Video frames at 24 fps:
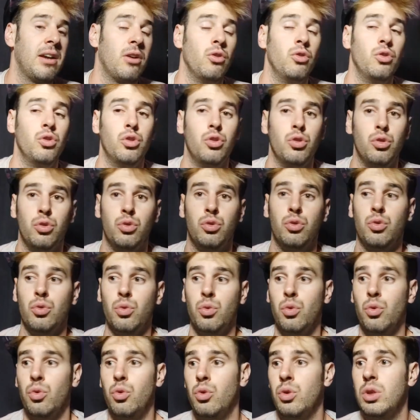
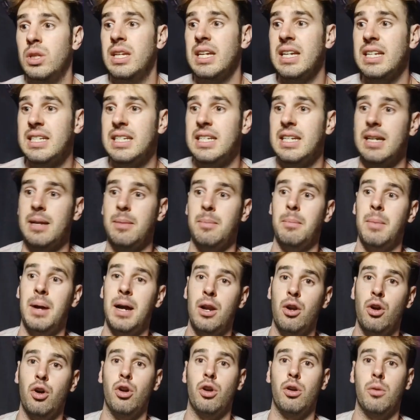contuyese
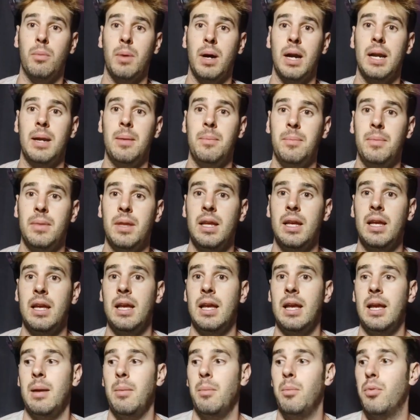valor, ¿vale?
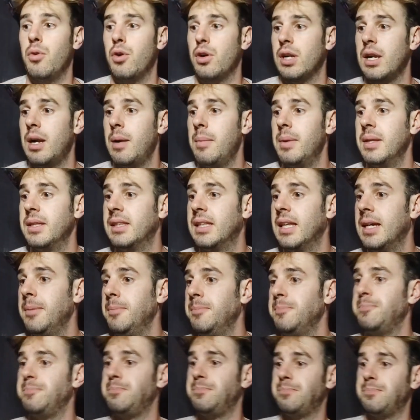Pues
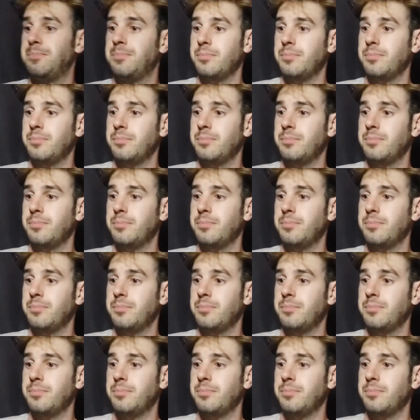realmente